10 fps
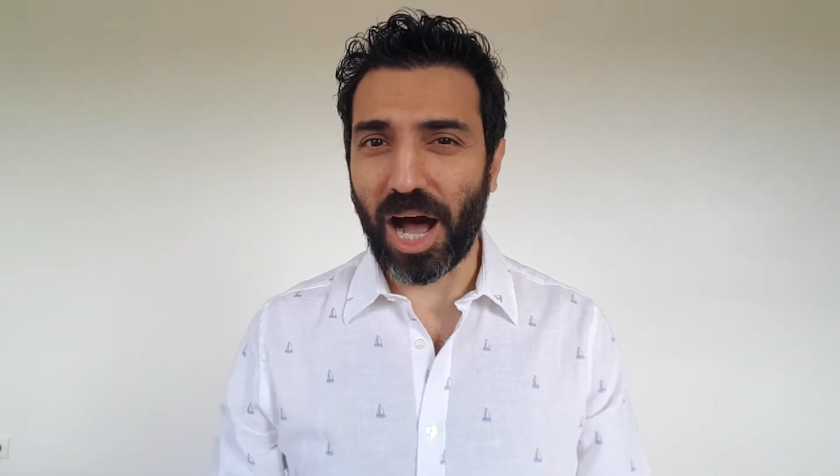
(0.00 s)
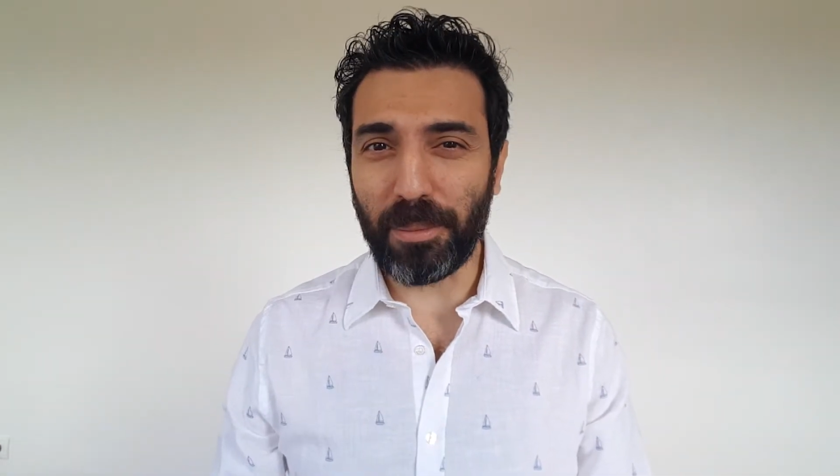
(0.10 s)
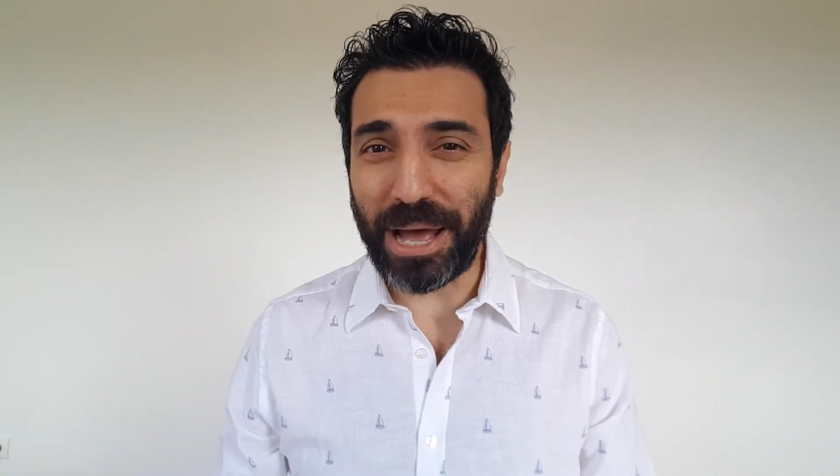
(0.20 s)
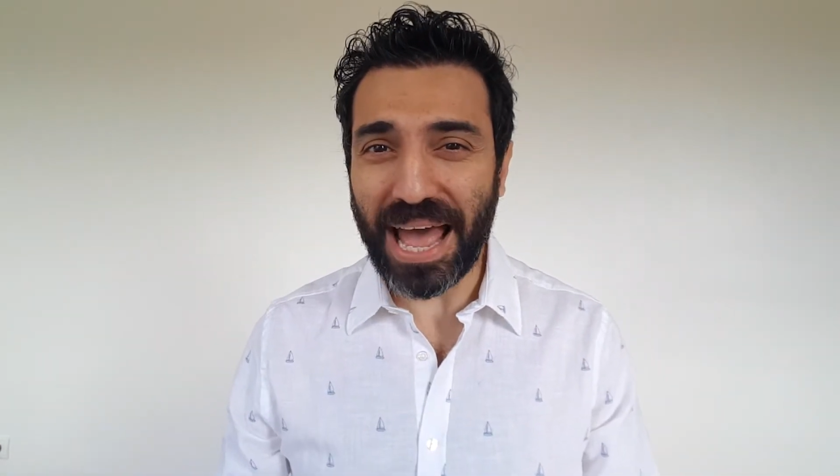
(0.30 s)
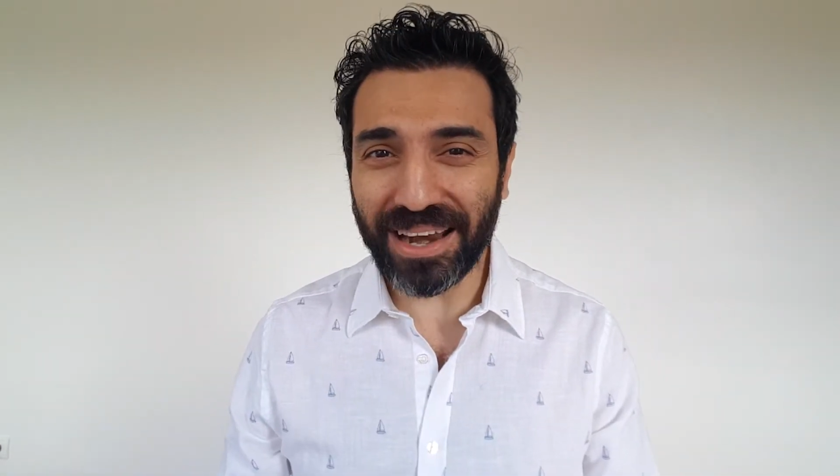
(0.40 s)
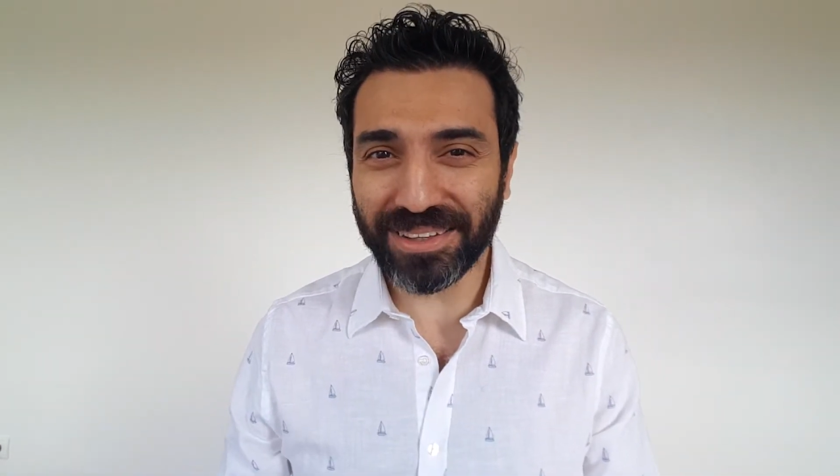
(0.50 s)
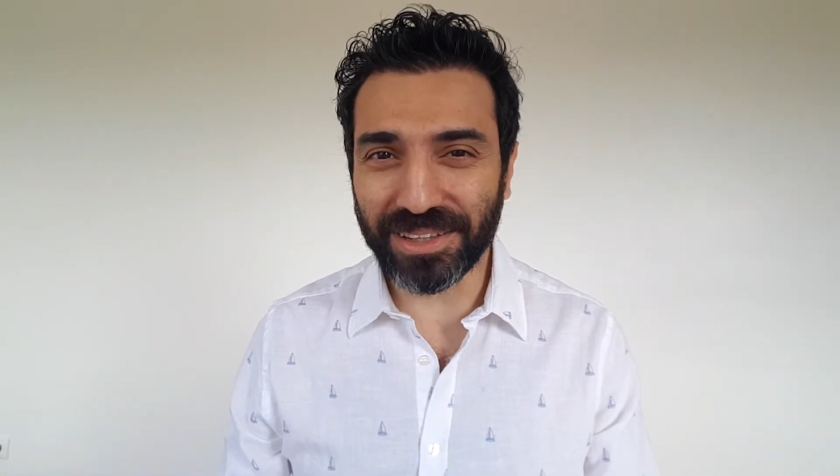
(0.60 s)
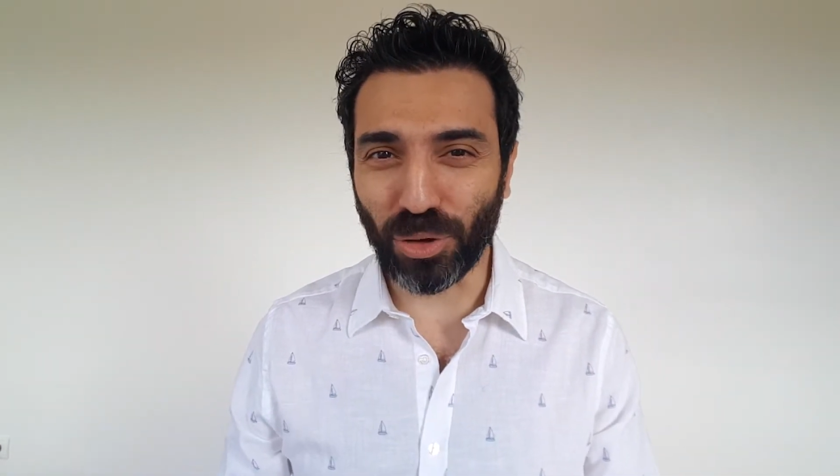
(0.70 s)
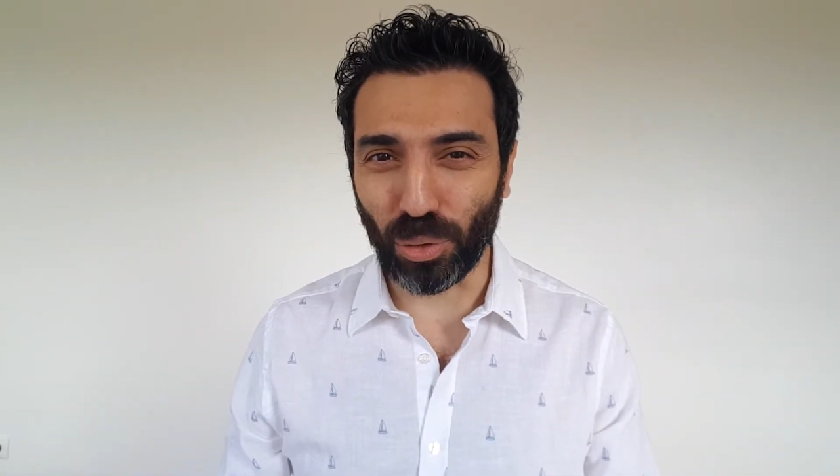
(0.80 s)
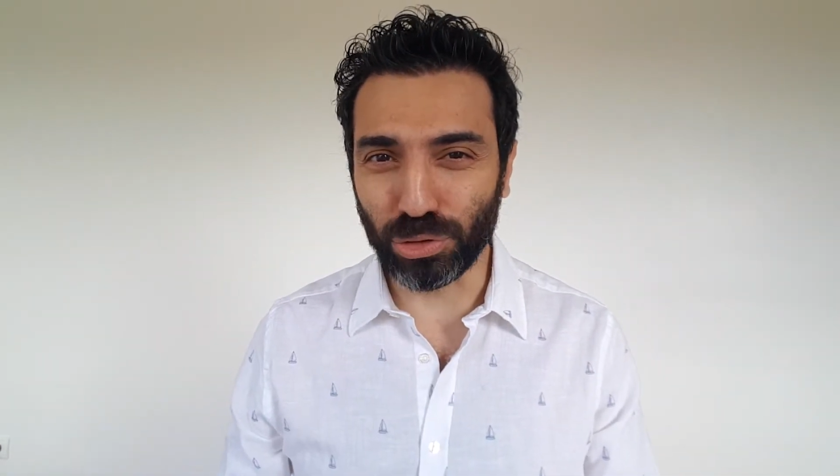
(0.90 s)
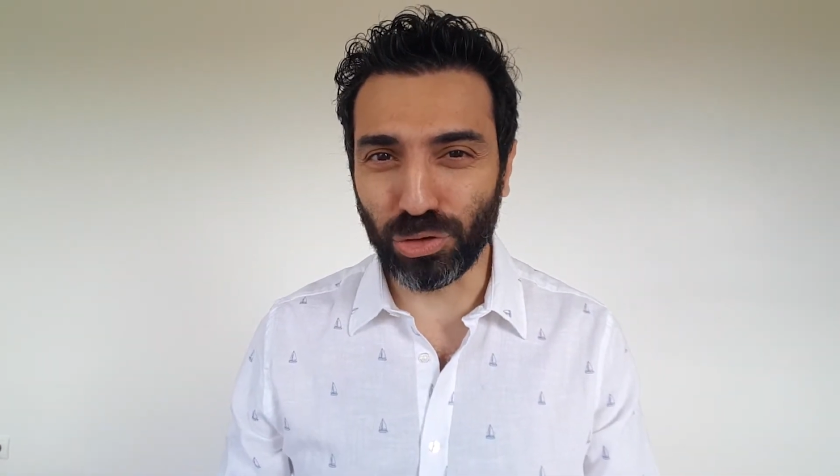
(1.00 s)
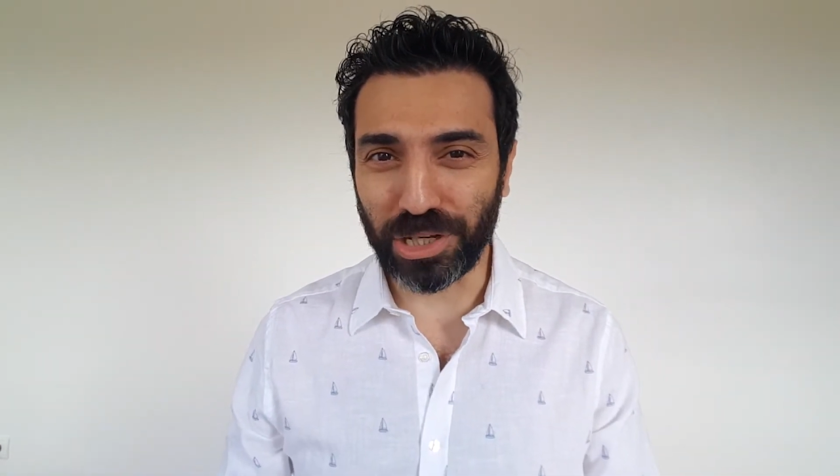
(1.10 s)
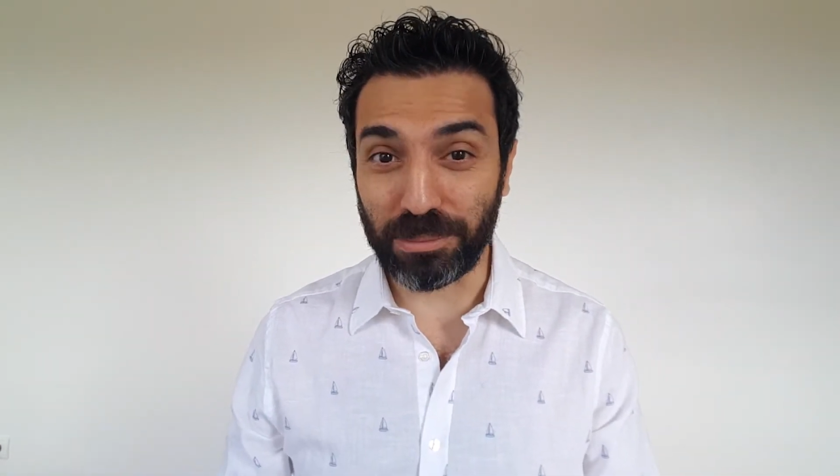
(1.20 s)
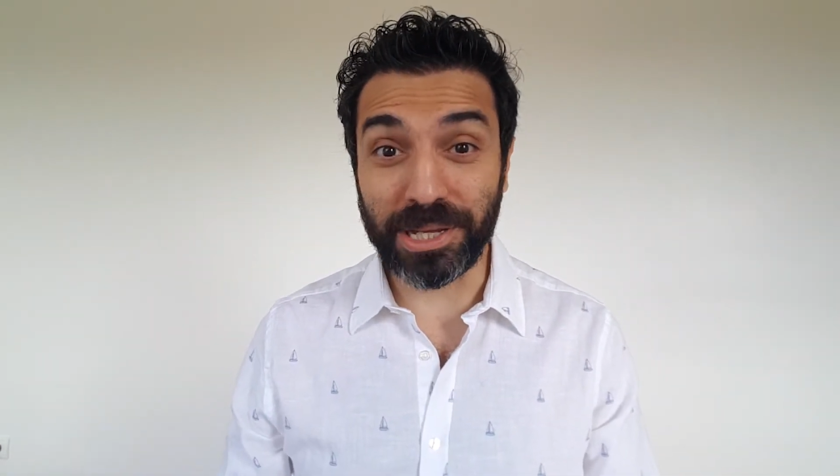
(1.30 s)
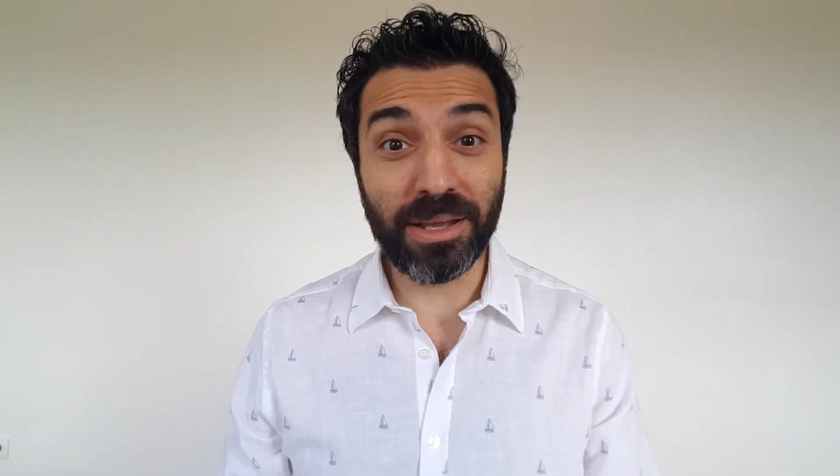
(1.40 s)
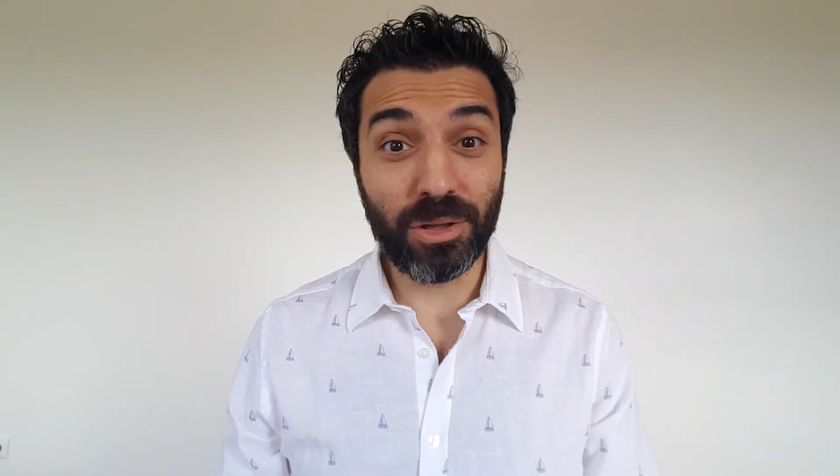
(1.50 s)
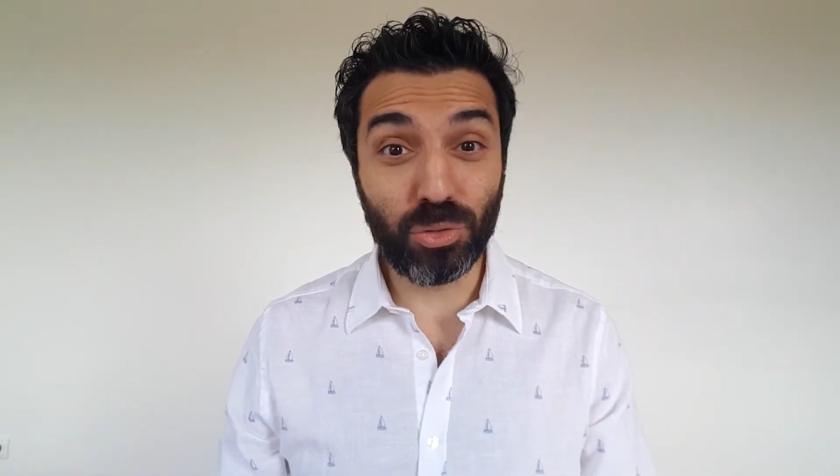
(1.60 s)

Ama her dilde olduğu gibi